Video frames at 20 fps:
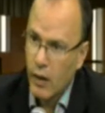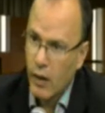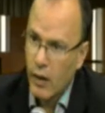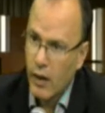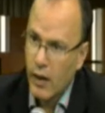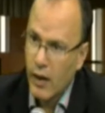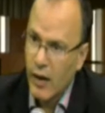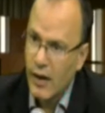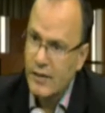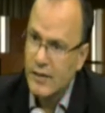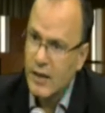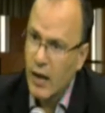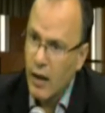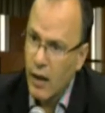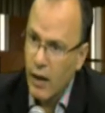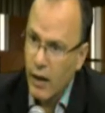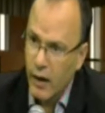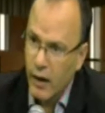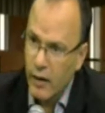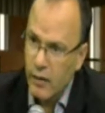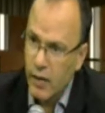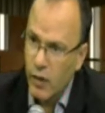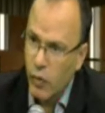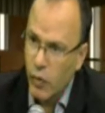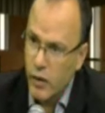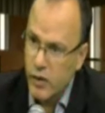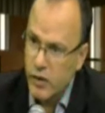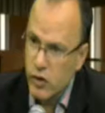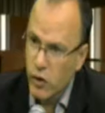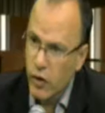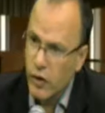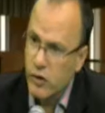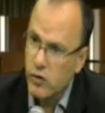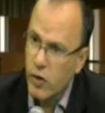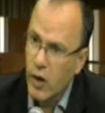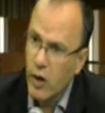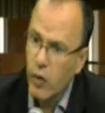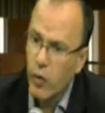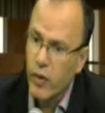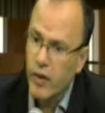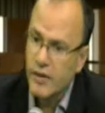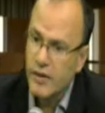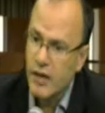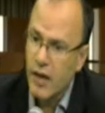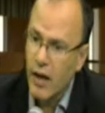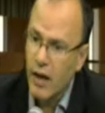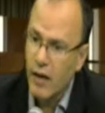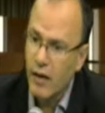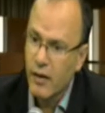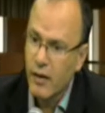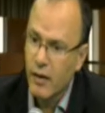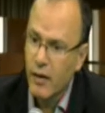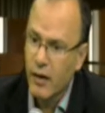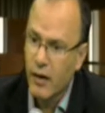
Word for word: en la sala de grandes juicios de Ciudad Judicial,